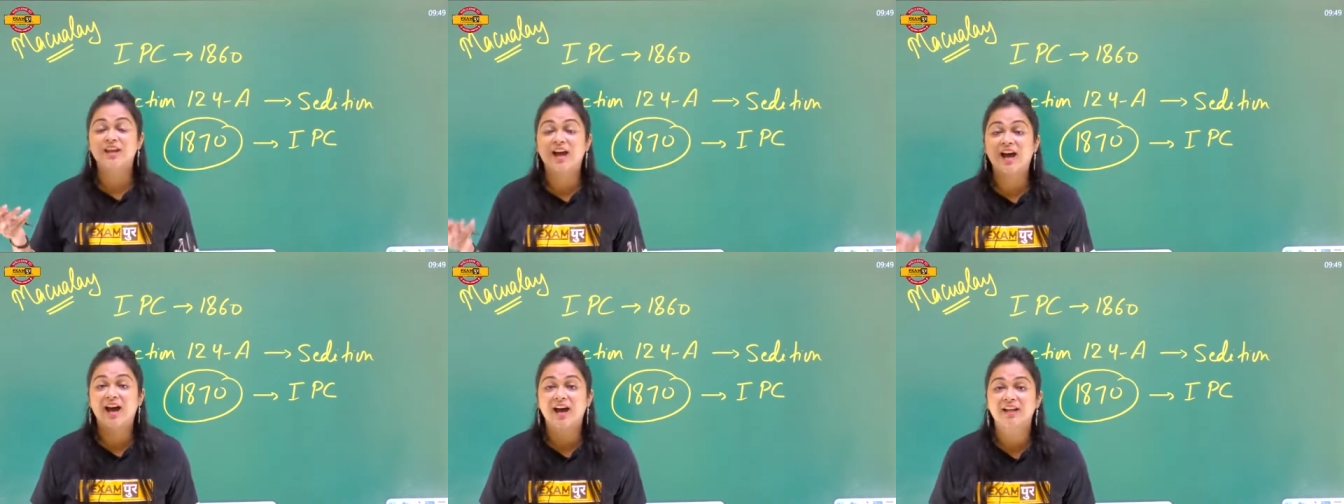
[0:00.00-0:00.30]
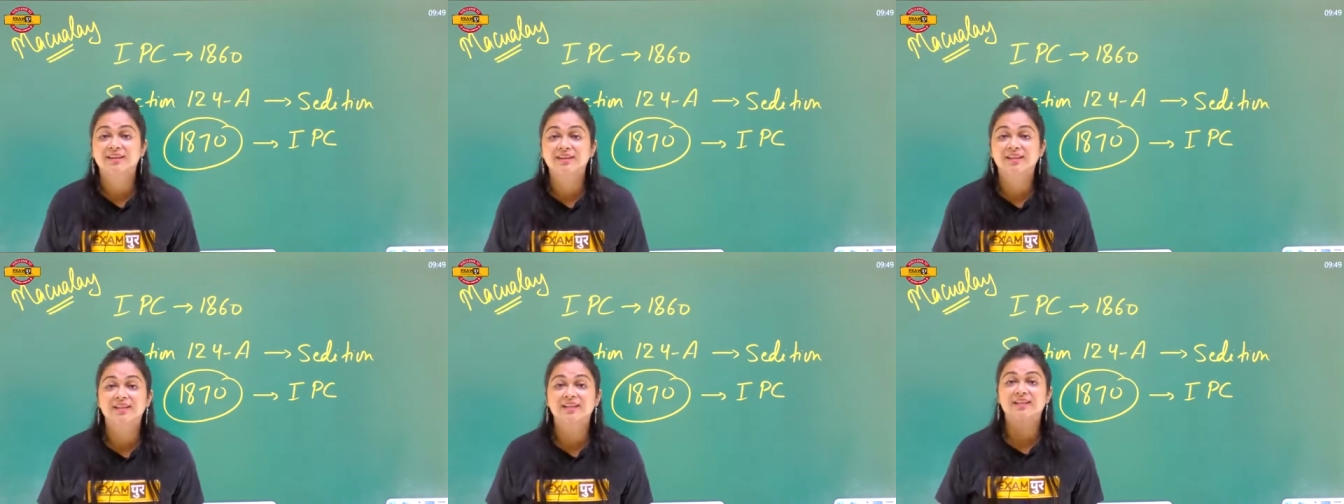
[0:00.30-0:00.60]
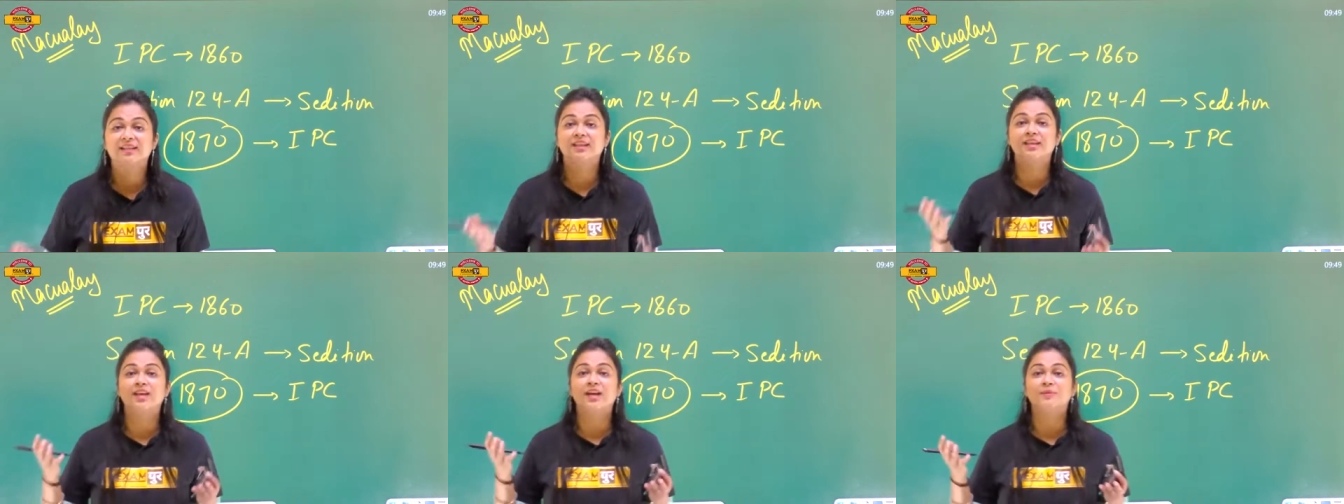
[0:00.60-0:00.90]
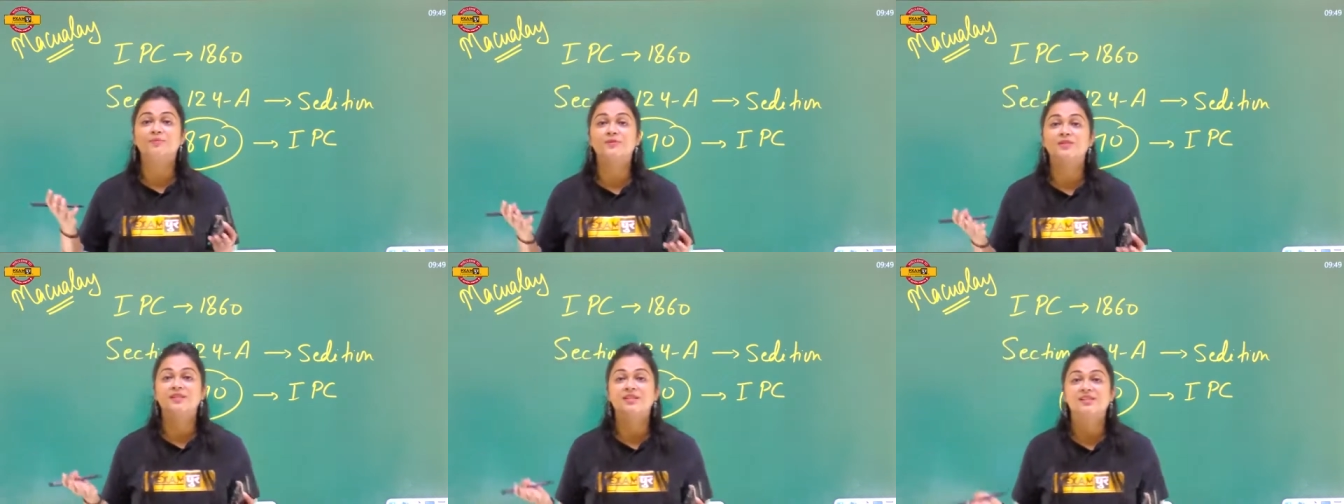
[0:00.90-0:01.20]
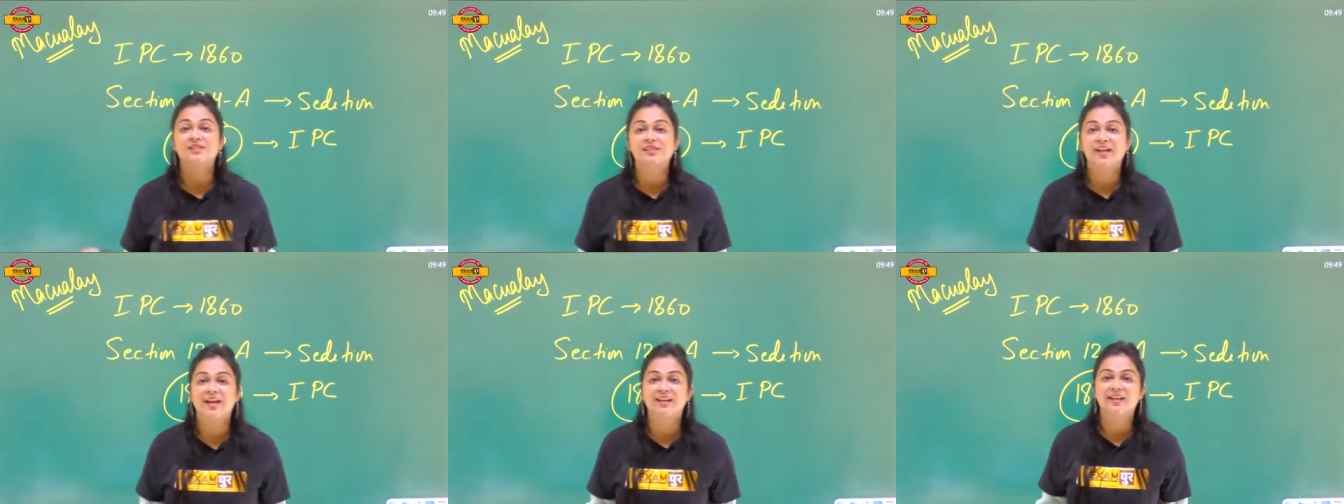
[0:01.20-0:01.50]
यहाँ तक कि अब
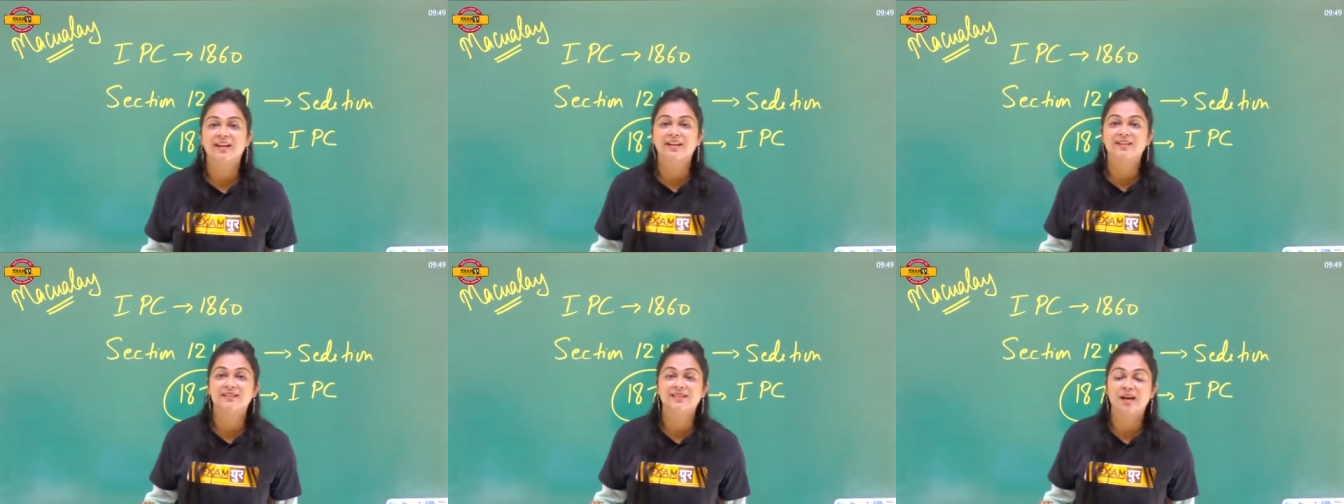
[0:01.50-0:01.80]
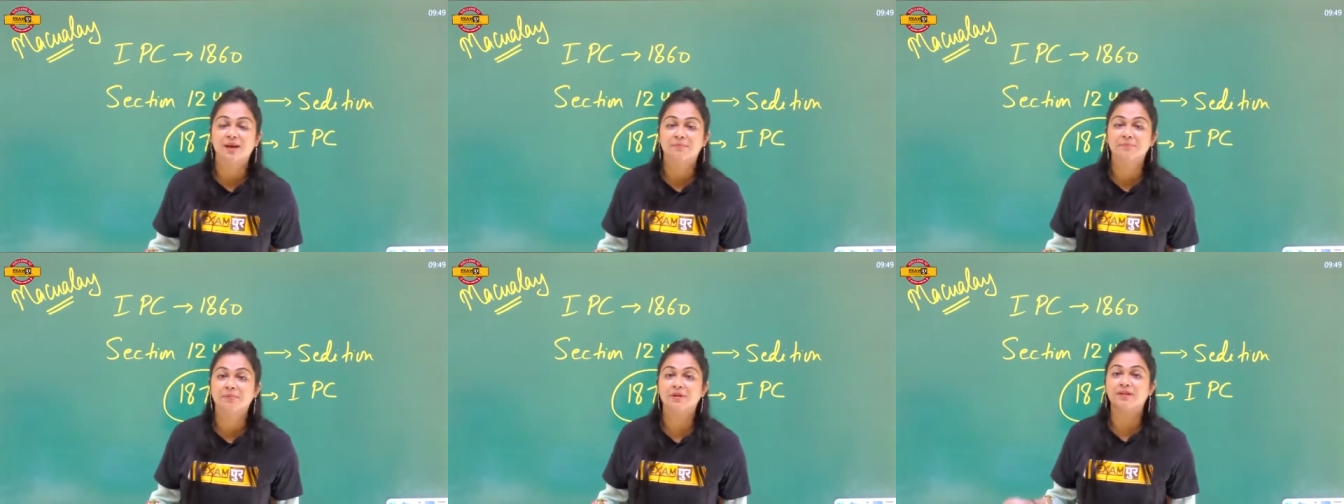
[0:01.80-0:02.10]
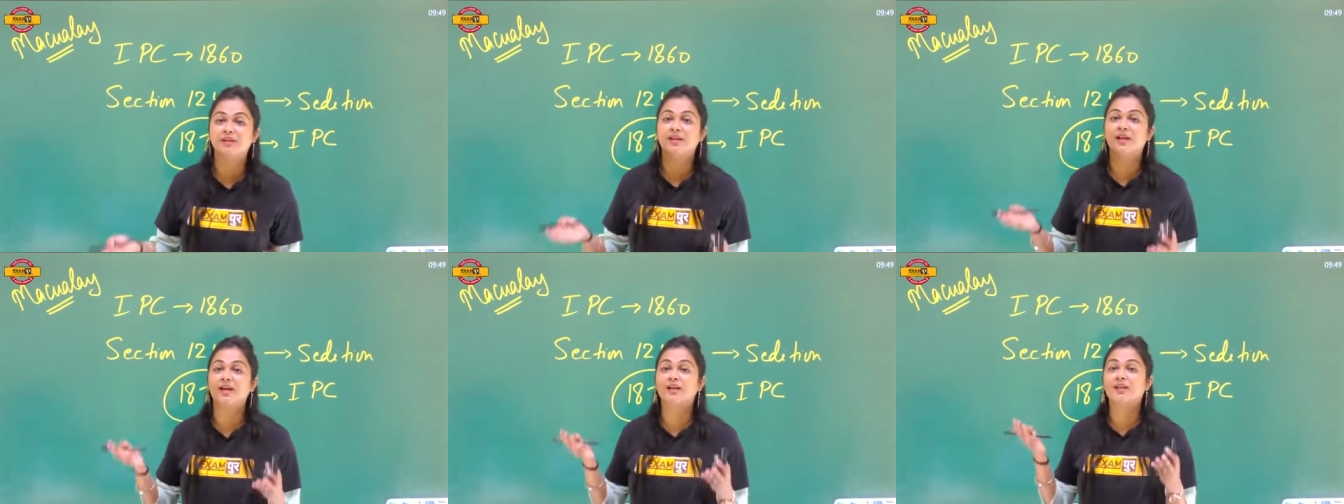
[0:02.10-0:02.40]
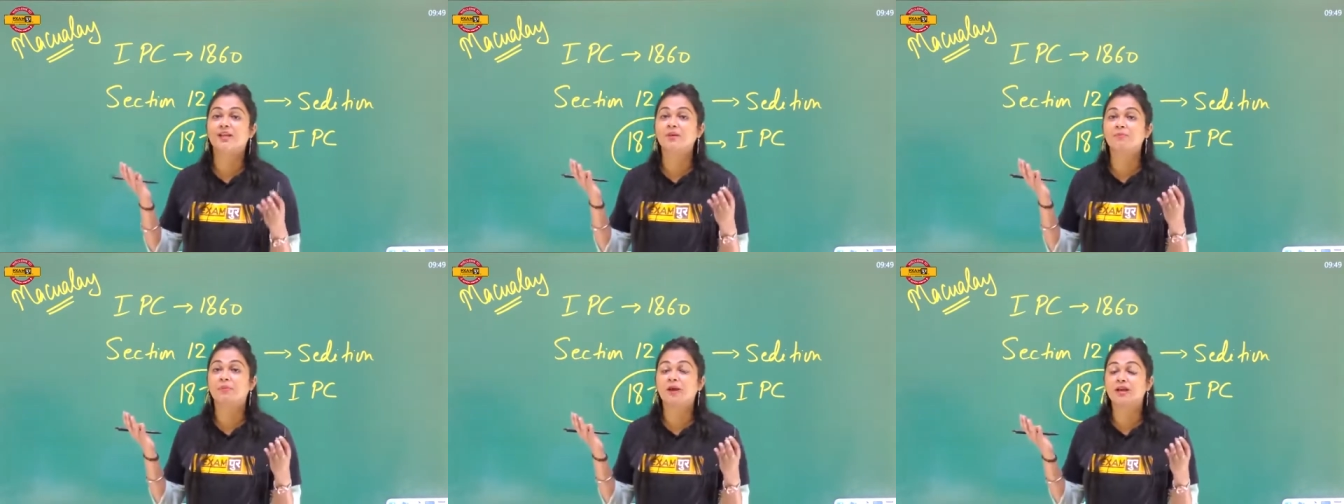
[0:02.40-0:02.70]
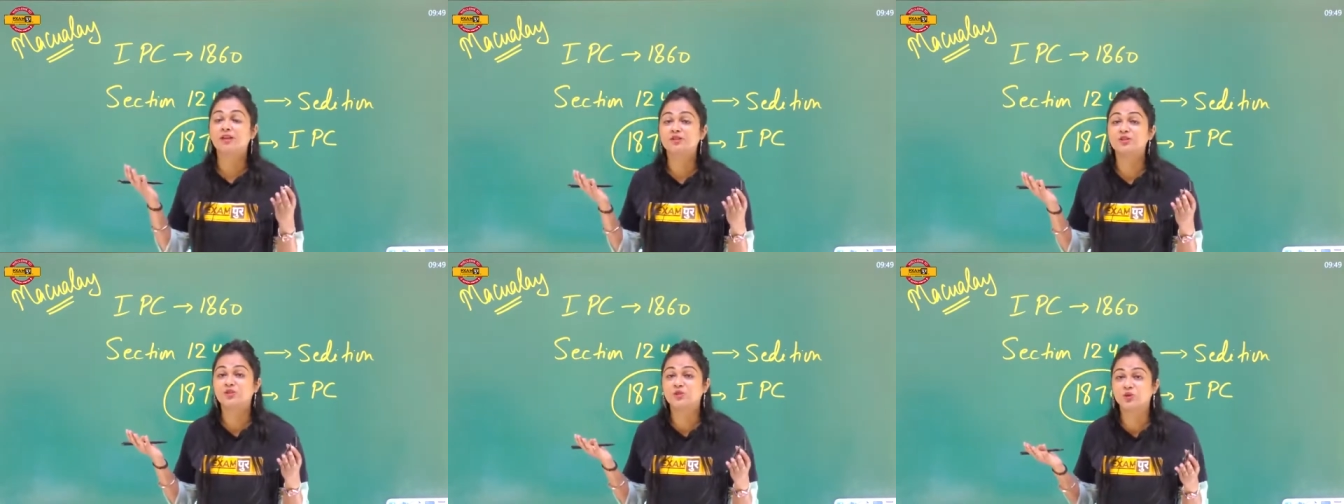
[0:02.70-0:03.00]
सीजीआई ने एग्जाम्पल दिया कि
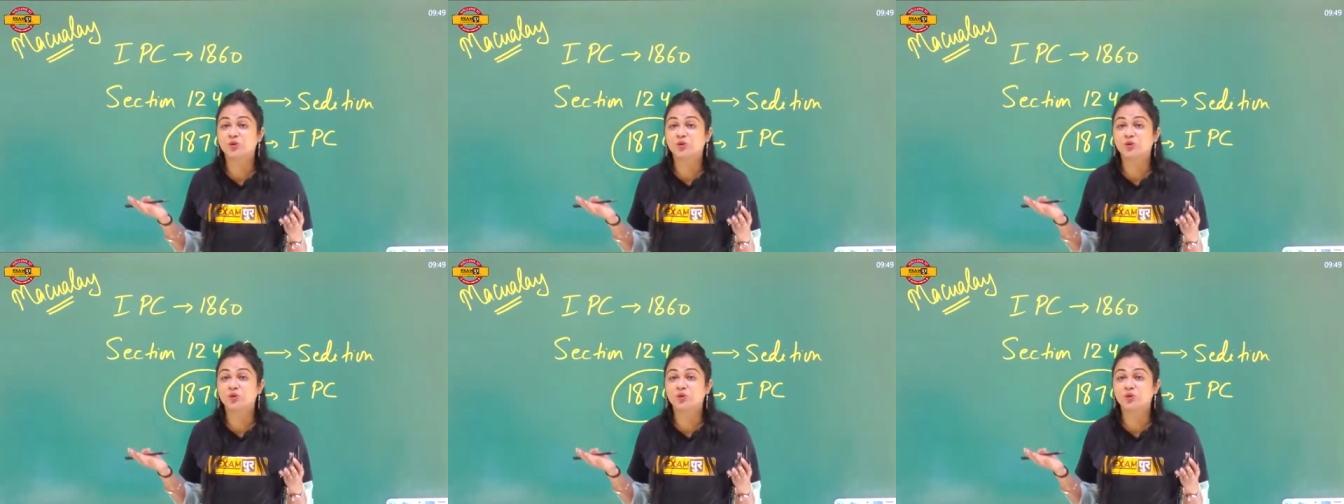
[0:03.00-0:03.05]
भाई